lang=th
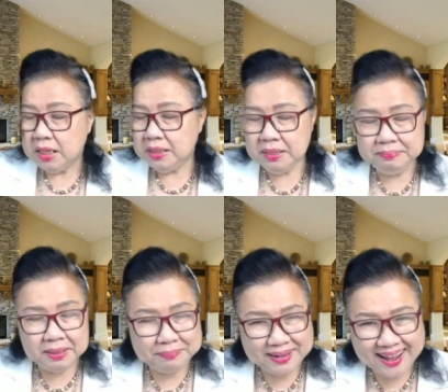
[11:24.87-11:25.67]
ยิ้มธ
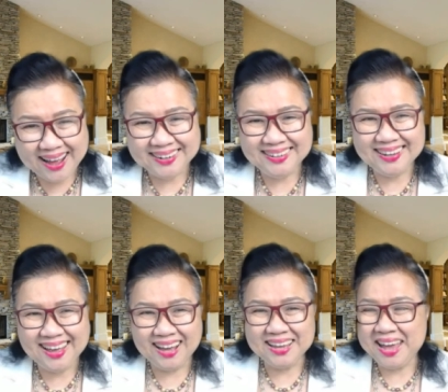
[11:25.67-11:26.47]
รรมดานี่
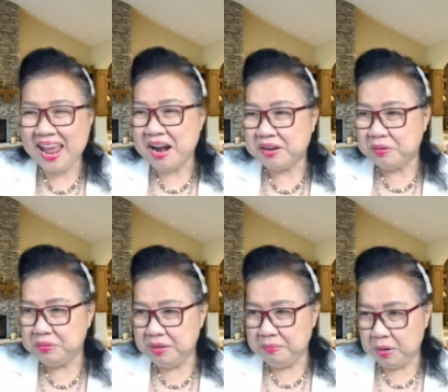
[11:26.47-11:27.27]
ค่ะแค่เรา
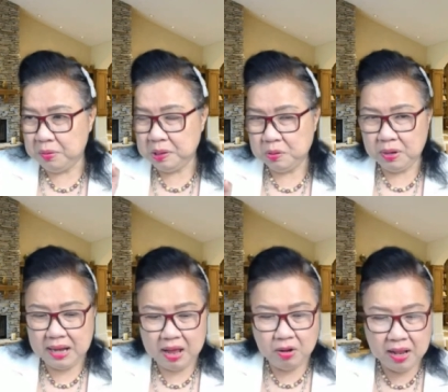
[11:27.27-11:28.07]
ยิ้มเราก็สวย
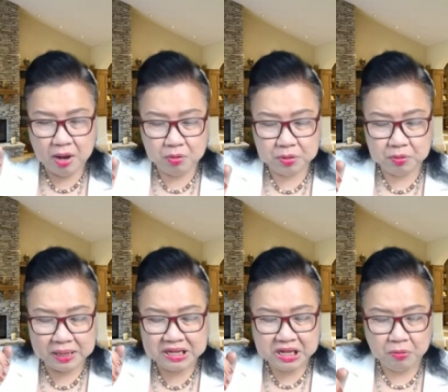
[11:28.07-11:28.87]
แล้วแล้วรู้ไหม
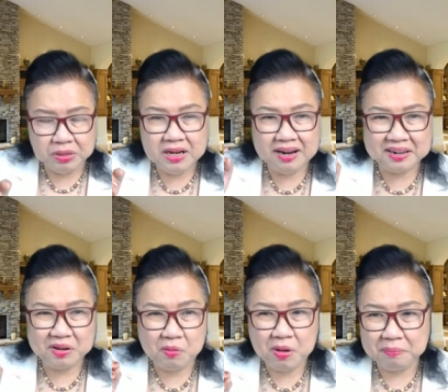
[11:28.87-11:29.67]
เกี่ยวเนื่องอะไร
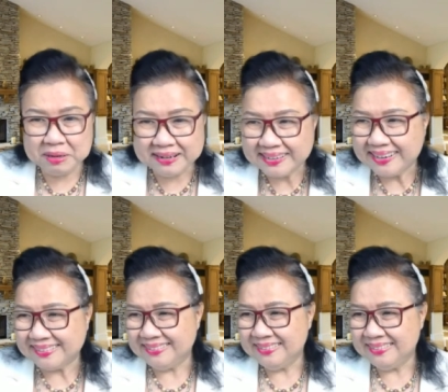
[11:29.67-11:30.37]
กับความเครียด